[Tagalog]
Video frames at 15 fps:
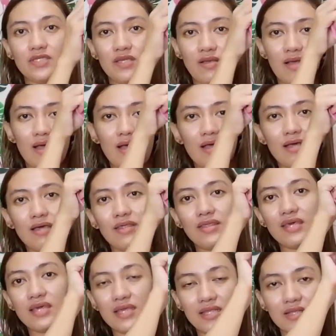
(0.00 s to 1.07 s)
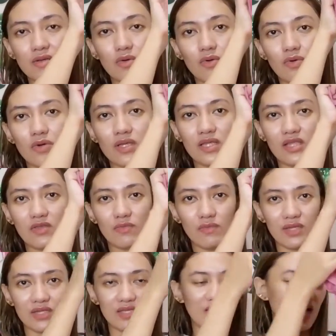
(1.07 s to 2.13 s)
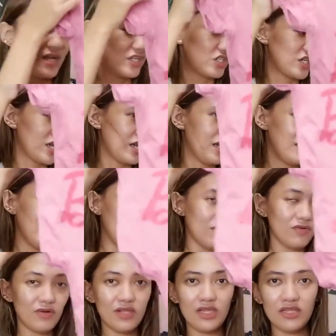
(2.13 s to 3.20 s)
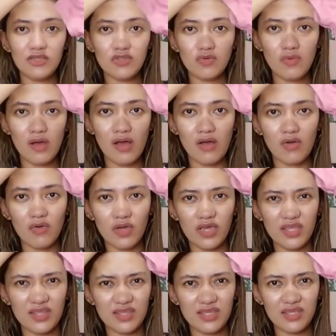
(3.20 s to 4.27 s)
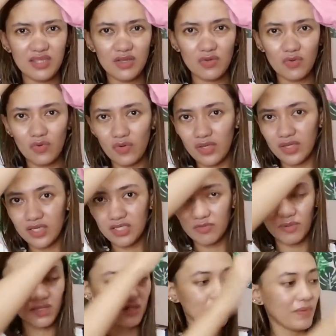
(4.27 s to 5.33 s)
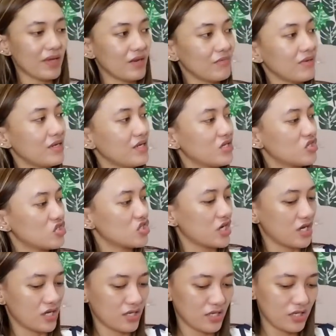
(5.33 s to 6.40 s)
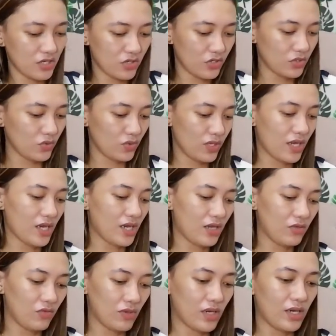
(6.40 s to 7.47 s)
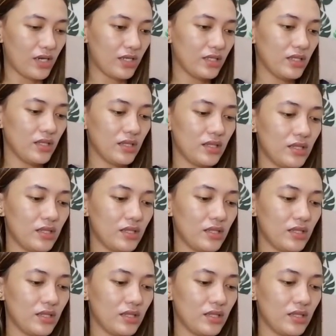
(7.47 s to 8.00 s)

ko sa tingin ko kung kanino man kasya. Wala, natuwa ako and hindi ko in-expect na parang maliit siya. So, yan. One,